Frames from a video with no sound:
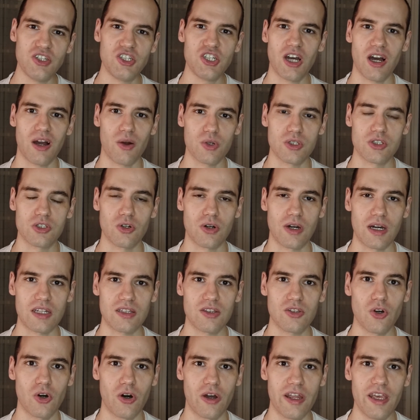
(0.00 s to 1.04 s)
già questo
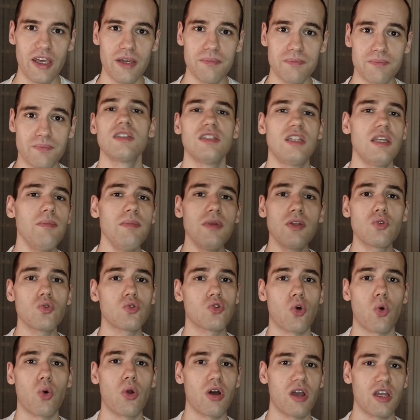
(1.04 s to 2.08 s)
cartone? Dimmi tutto
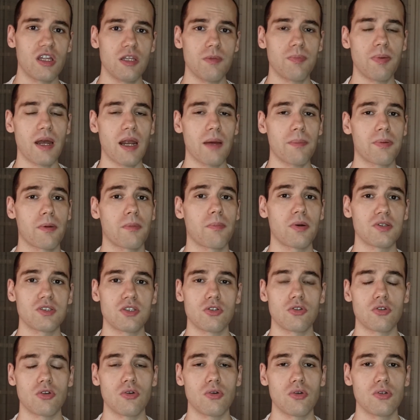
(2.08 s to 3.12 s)
quello che ti pare a
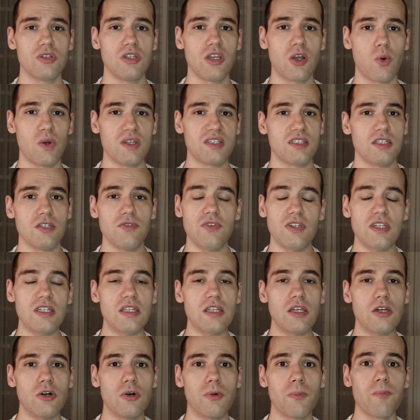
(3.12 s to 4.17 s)
proposito di questi
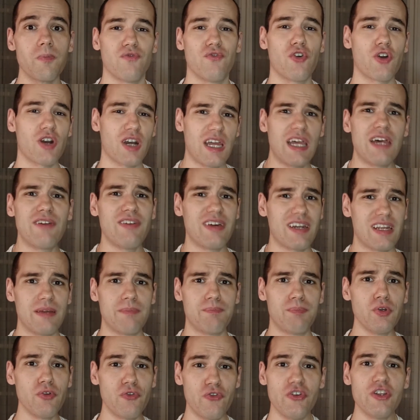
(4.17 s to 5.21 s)
video. Vorrei avere
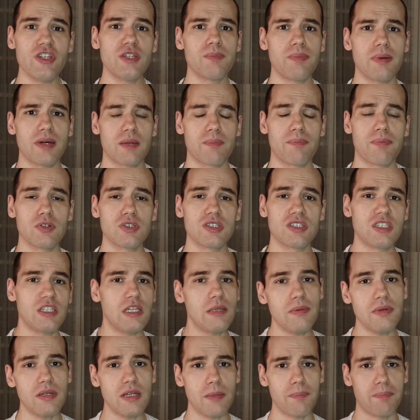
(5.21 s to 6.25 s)
più feedback
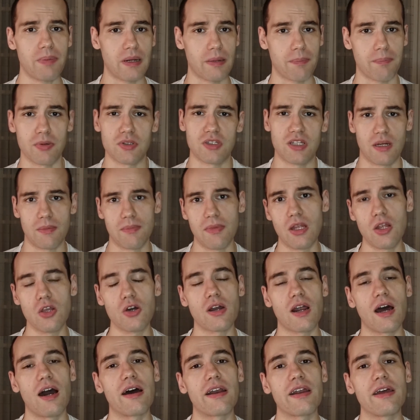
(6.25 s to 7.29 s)
possibile per poter
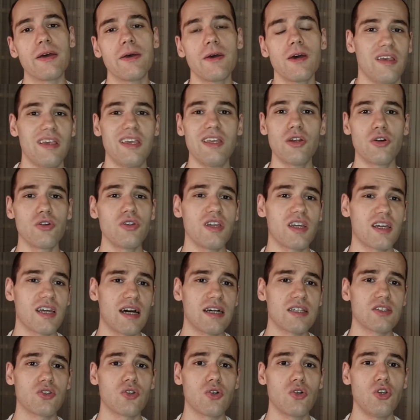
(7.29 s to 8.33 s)
migliorare. In ogni
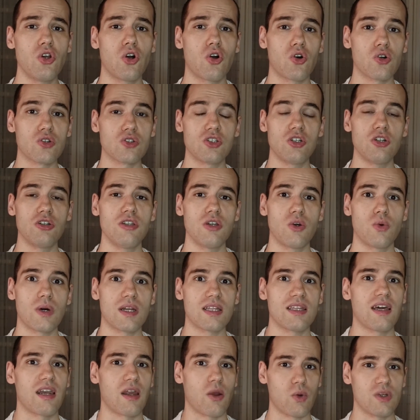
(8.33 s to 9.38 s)
caso io consiglio di
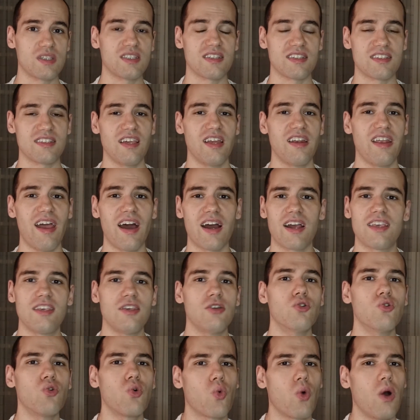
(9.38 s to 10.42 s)
guardare questa serie a
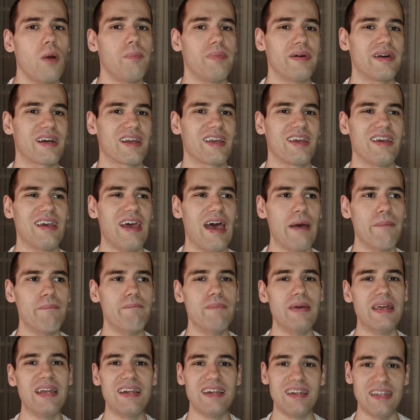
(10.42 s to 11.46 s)
chiunque perché è
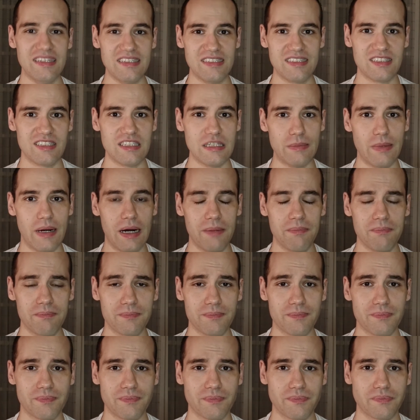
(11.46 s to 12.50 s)
bellissima.
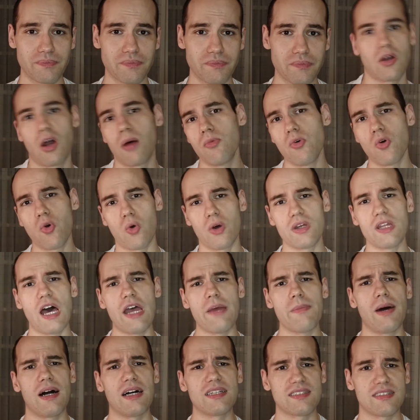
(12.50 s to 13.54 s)
Comunque dai
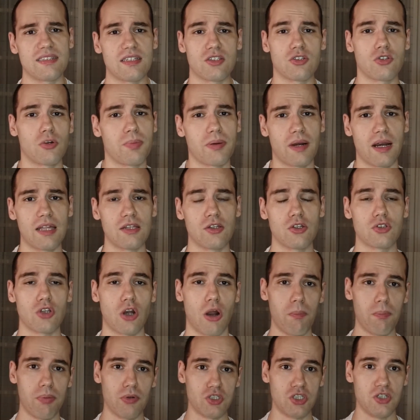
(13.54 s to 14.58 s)
basta, sto parlando
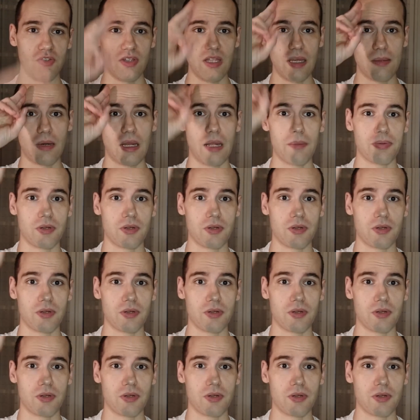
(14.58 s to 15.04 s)
troppo, ci vediamo alla